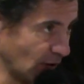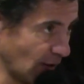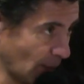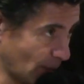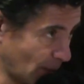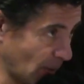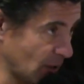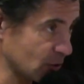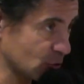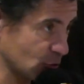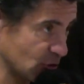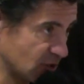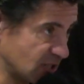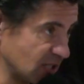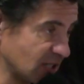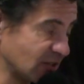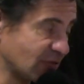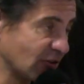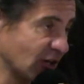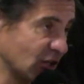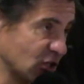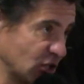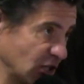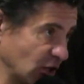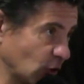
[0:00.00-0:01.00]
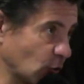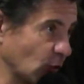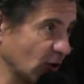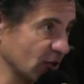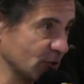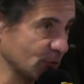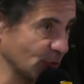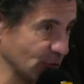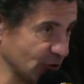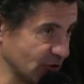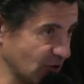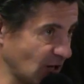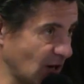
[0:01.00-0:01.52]
la page aussi des vergers
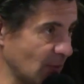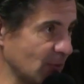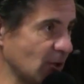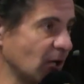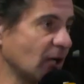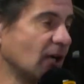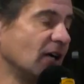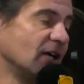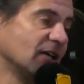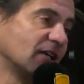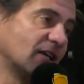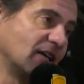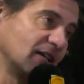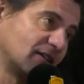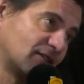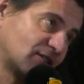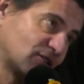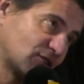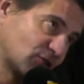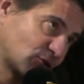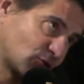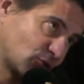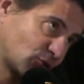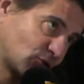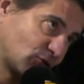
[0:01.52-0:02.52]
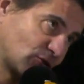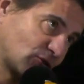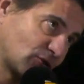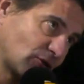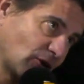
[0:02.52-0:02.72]
éco-responsables qui est